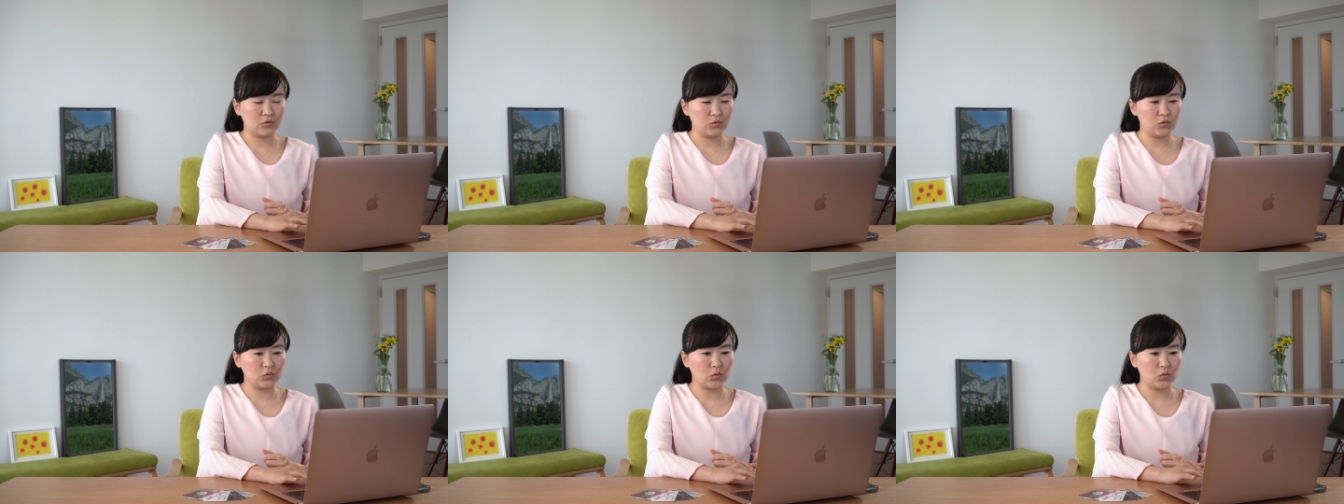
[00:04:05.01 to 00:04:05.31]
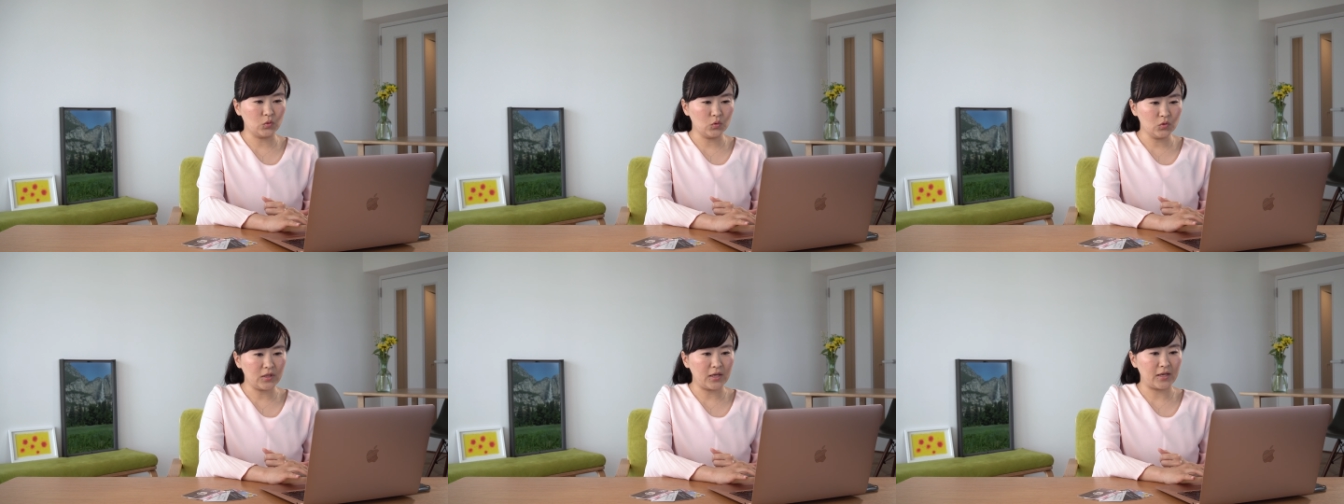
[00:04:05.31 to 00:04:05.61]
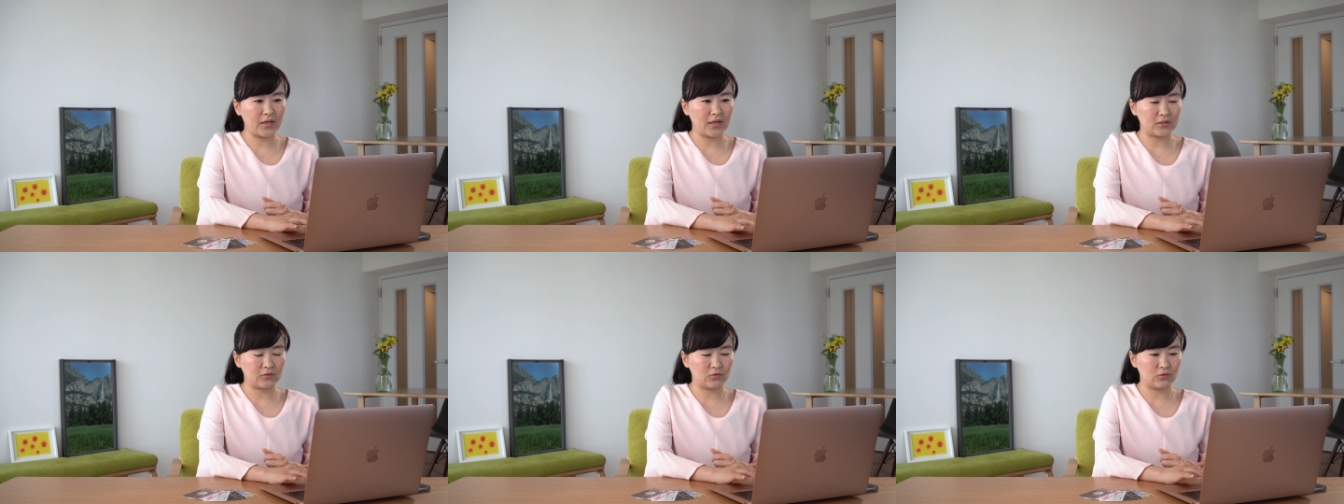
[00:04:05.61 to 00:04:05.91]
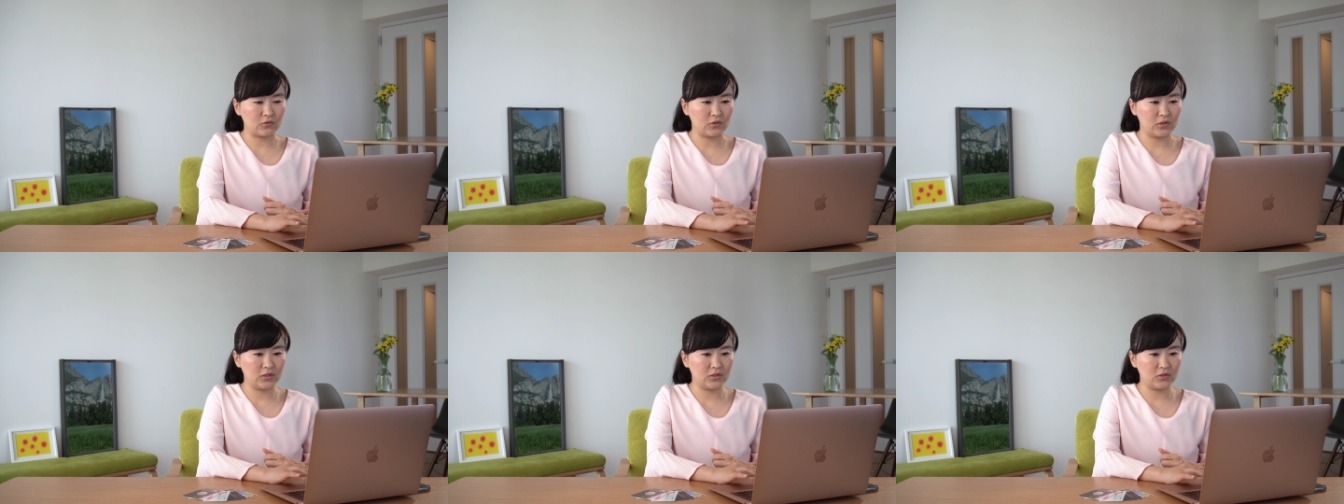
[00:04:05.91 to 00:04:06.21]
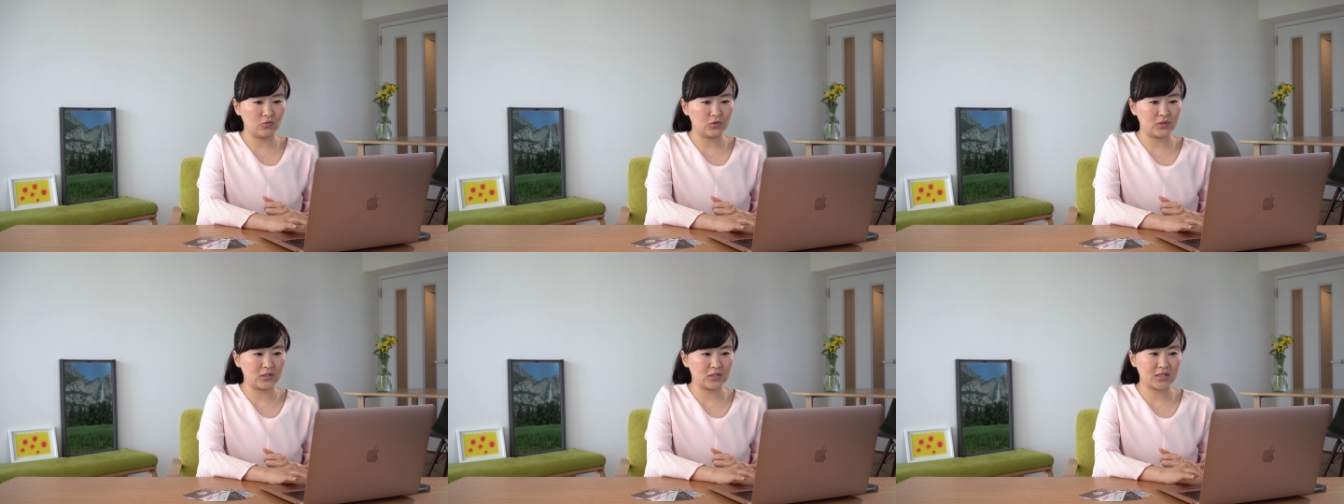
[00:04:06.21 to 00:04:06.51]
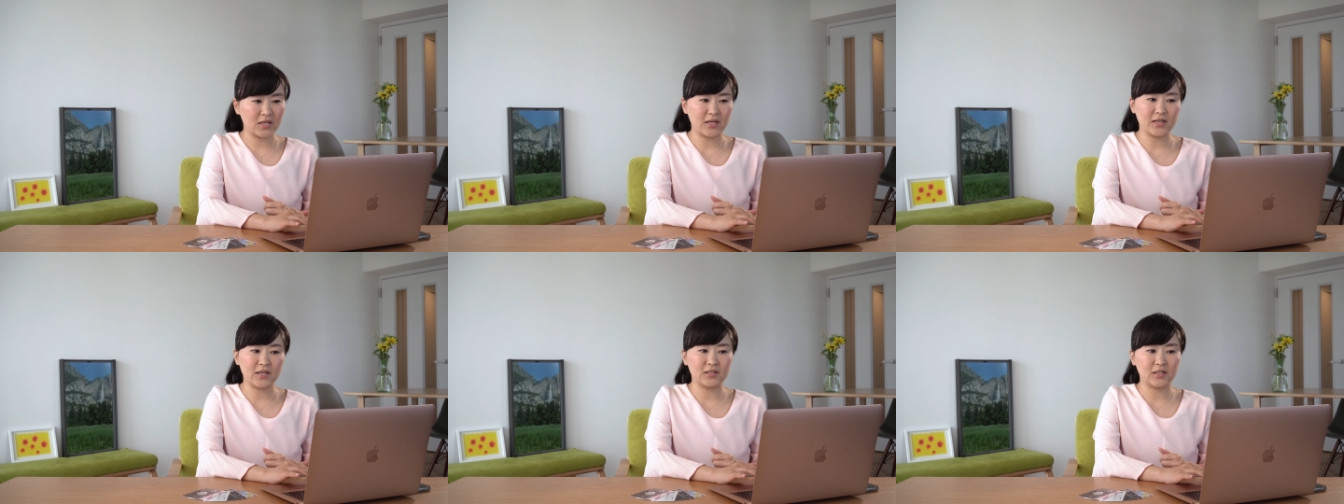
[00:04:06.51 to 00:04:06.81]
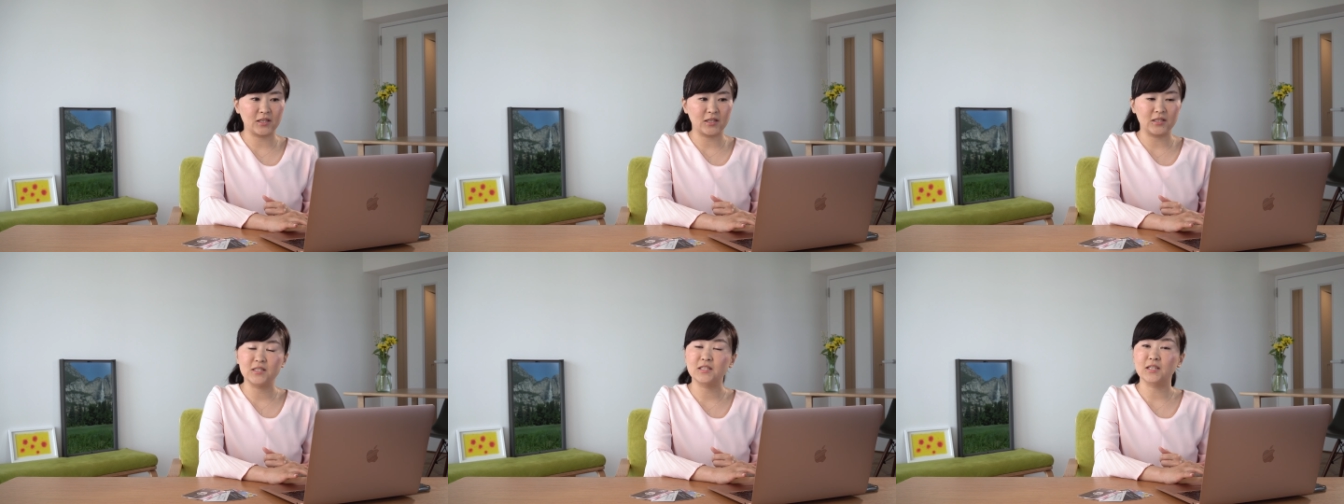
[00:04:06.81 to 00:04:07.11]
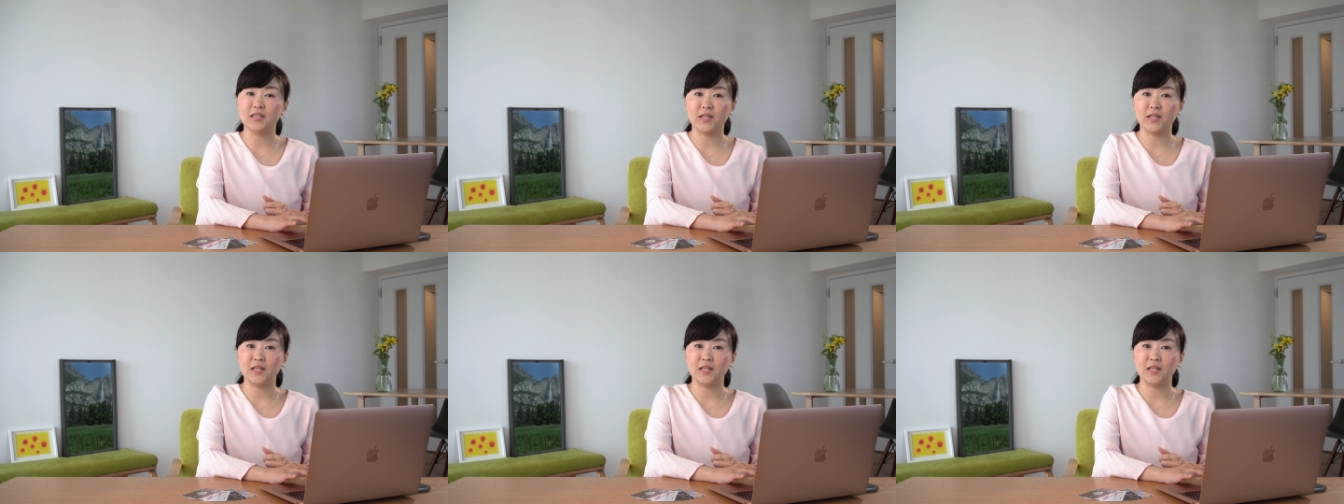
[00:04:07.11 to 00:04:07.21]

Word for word: というところであの非常に使い勝手がいいん